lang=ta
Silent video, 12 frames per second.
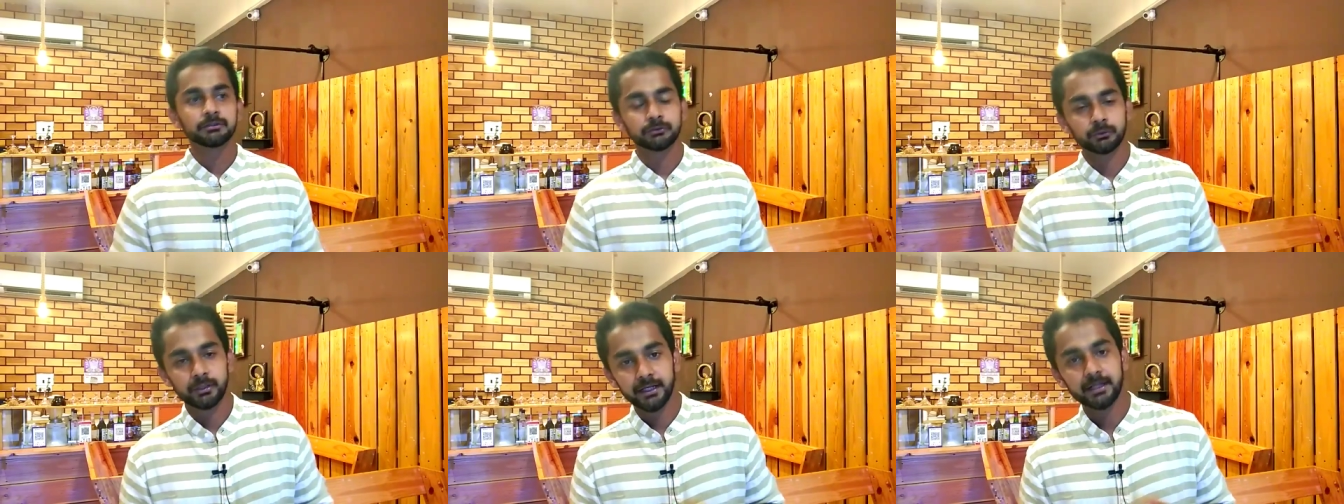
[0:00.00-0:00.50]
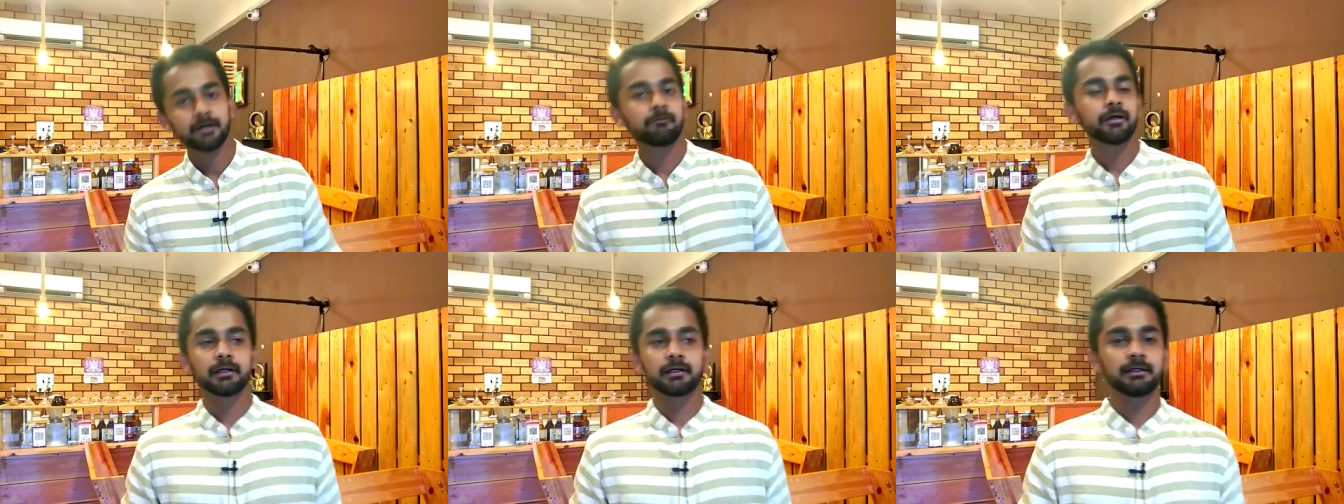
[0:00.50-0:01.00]
ஸோ டேக்
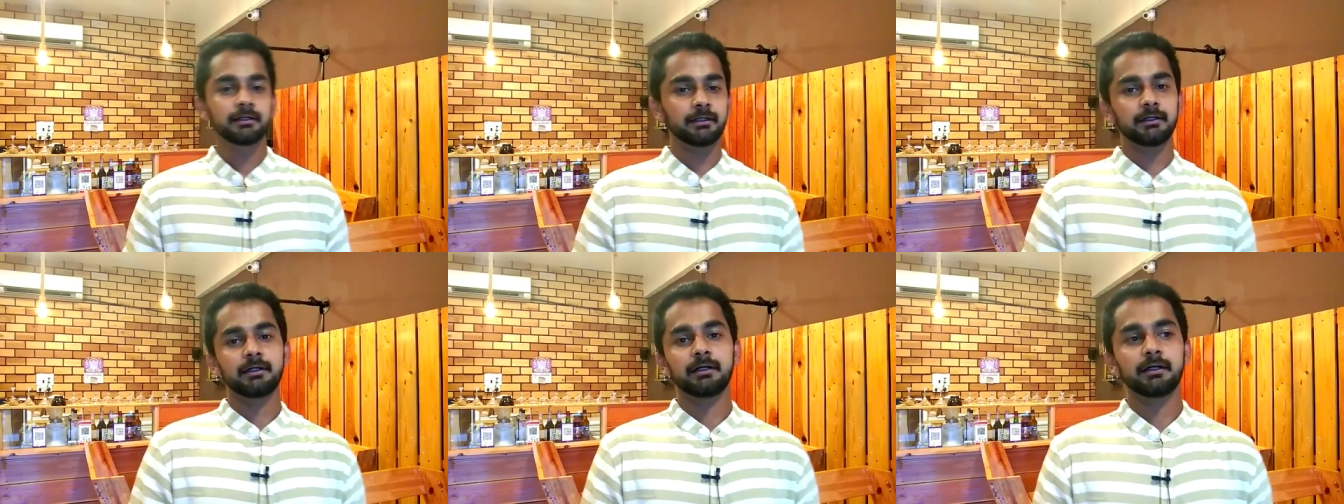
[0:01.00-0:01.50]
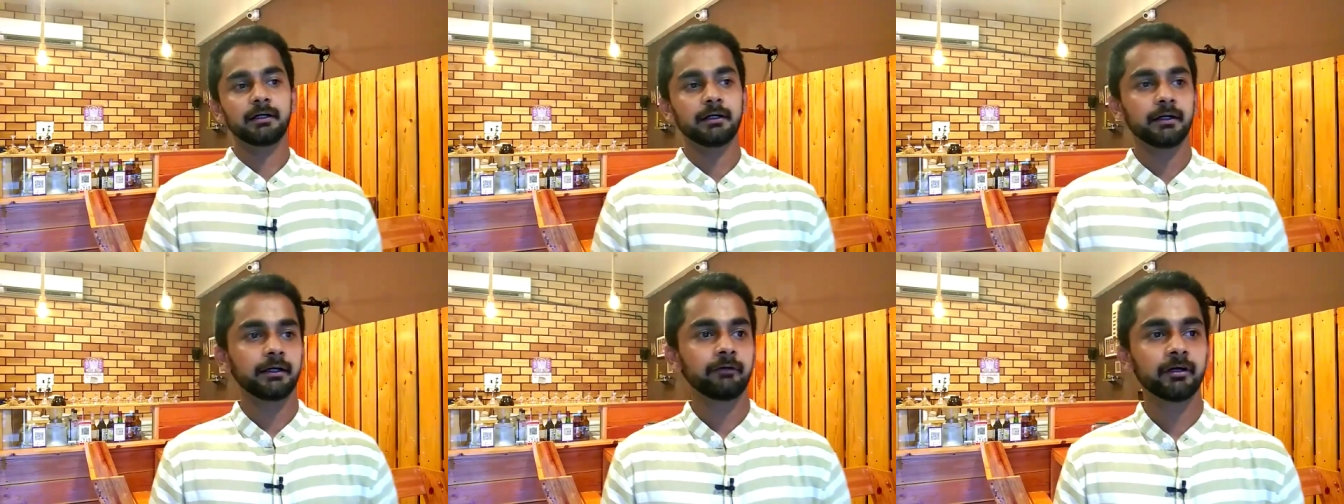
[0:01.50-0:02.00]
அவே
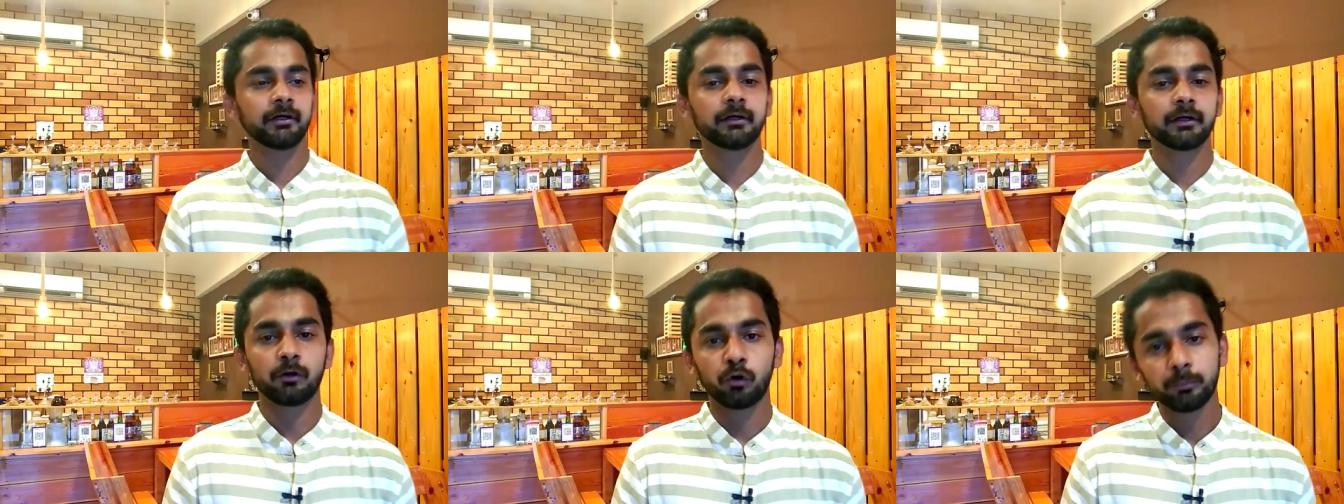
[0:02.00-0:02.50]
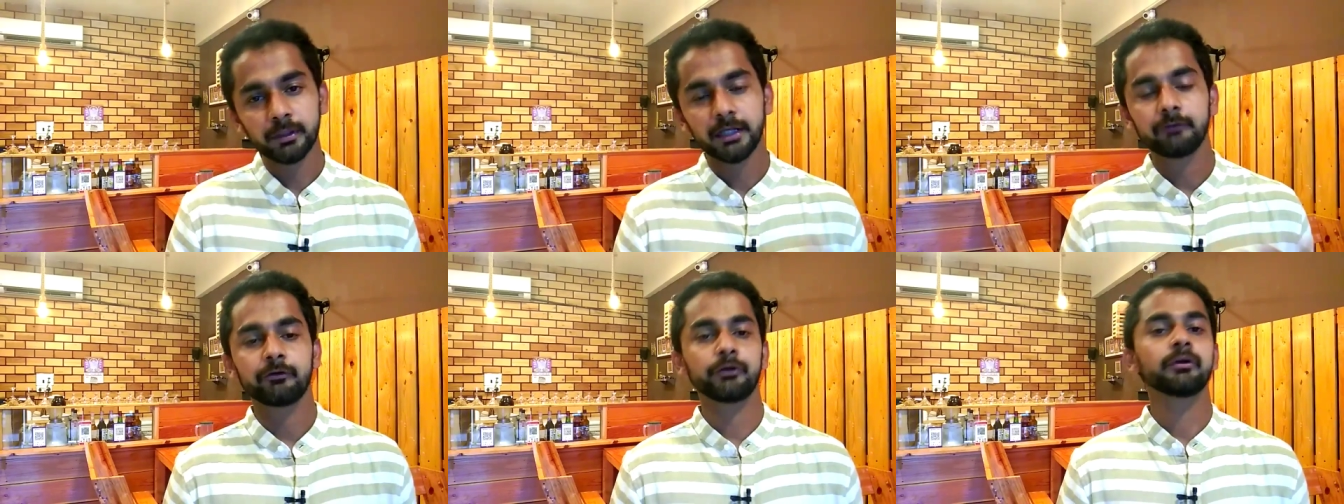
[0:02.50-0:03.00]
இருக்குது ஈவன் ஹோம்
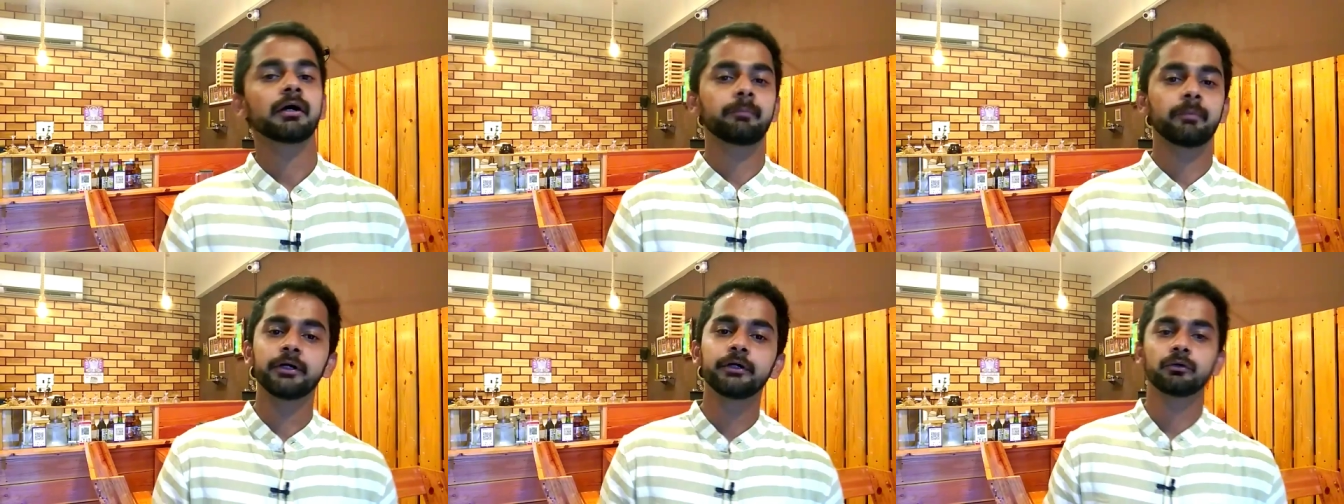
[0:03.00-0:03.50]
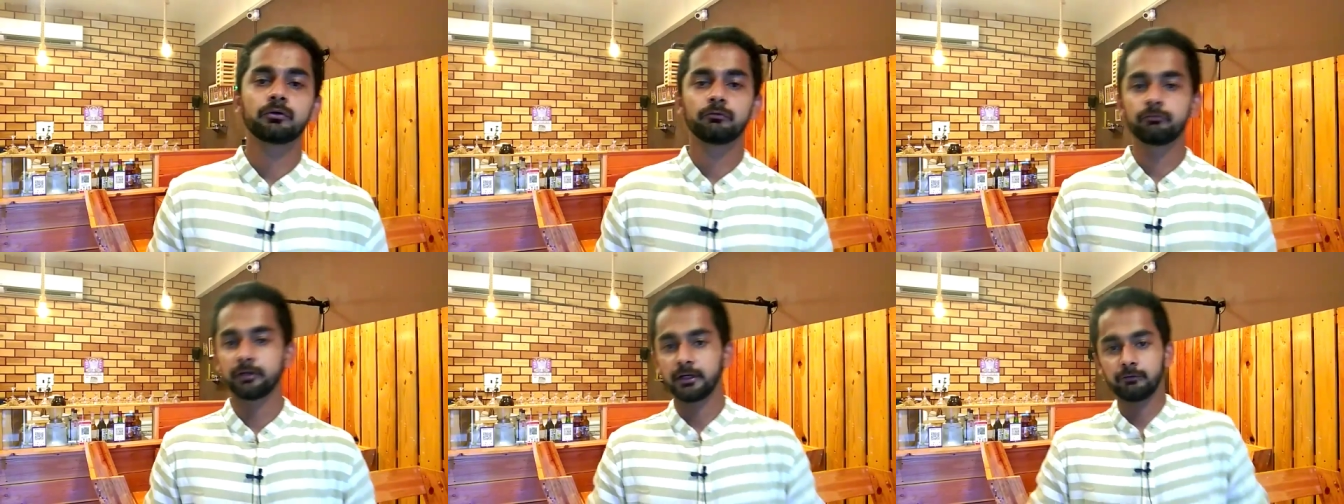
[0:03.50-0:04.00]
டெலிவரியும் நாங்கள்
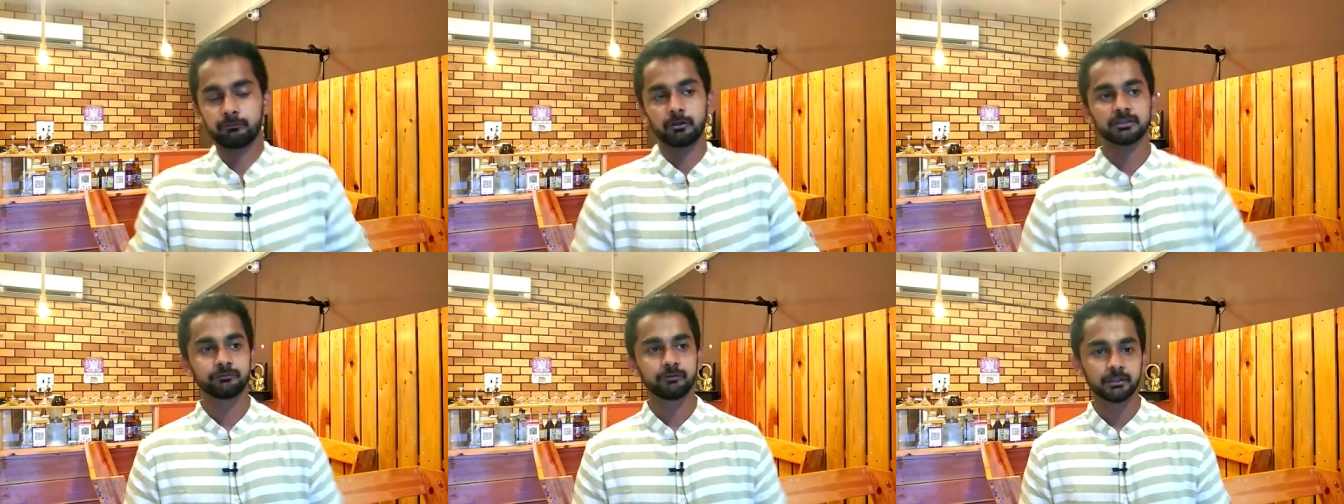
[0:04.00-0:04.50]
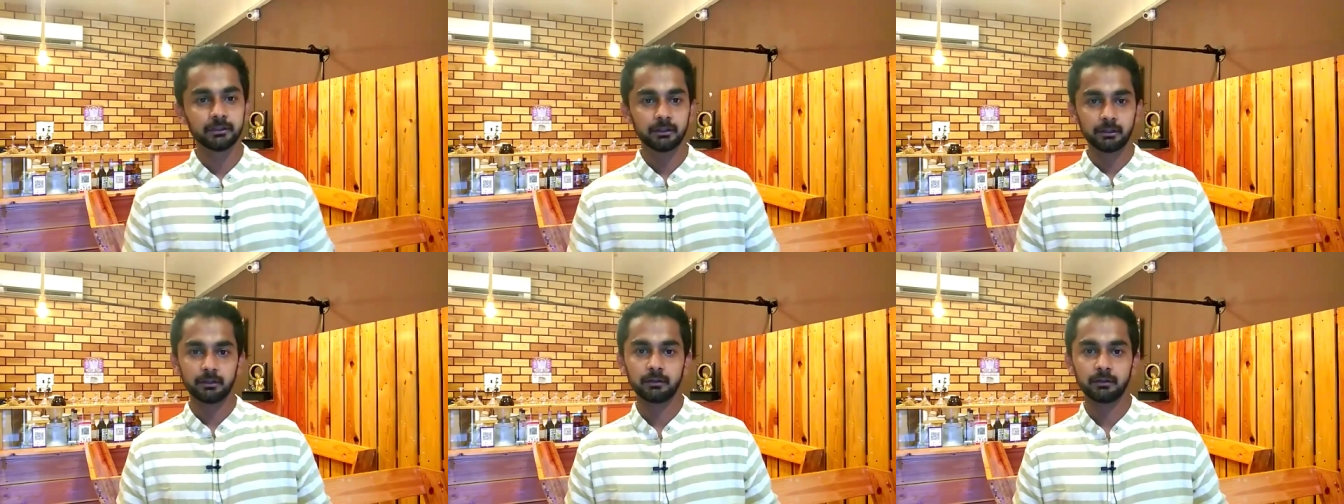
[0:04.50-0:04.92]
பண்ணிகிட்ருக்கோம் ஃப்ரீ ஆஃப் காஸ்ட் வித்தின்